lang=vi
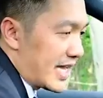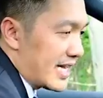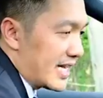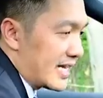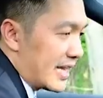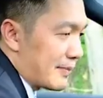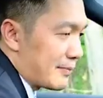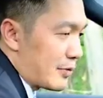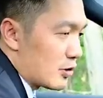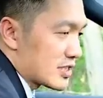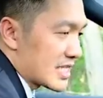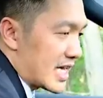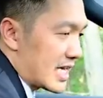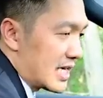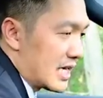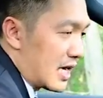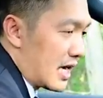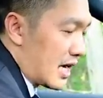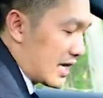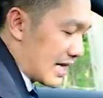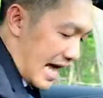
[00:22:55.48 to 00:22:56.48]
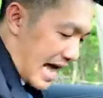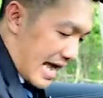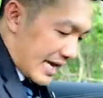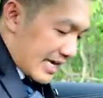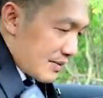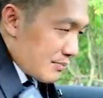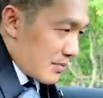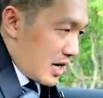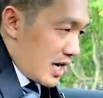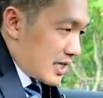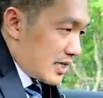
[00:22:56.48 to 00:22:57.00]
nháy cái đèn màu xanh ở hai
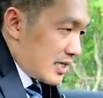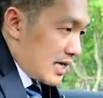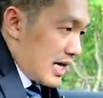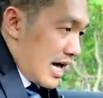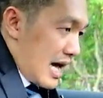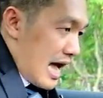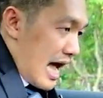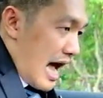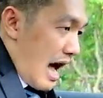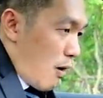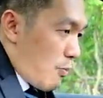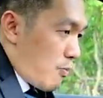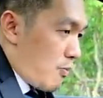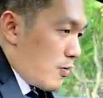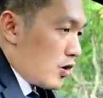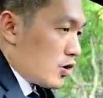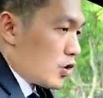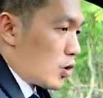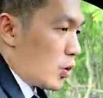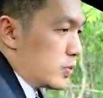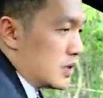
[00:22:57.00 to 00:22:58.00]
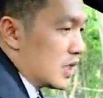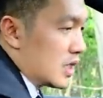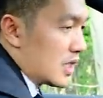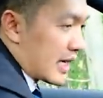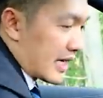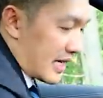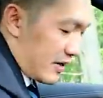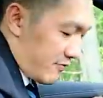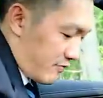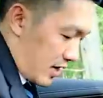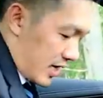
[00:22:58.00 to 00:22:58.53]
cái bên hông cũng như
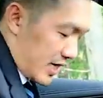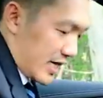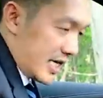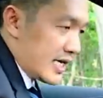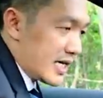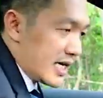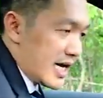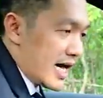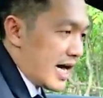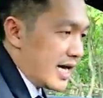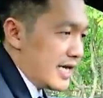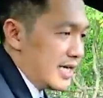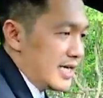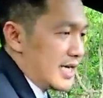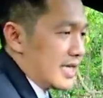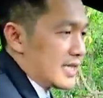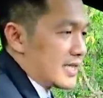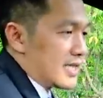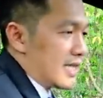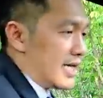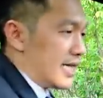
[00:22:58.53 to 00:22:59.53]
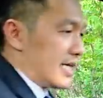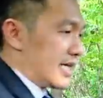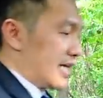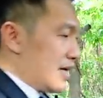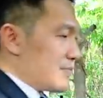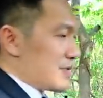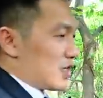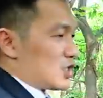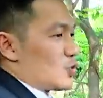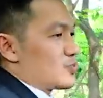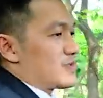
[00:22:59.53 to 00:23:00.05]
là cái phần yên ghế thì
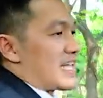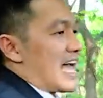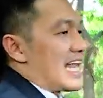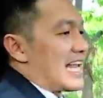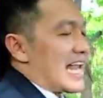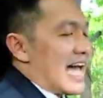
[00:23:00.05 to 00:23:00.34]
khi mà chúng ta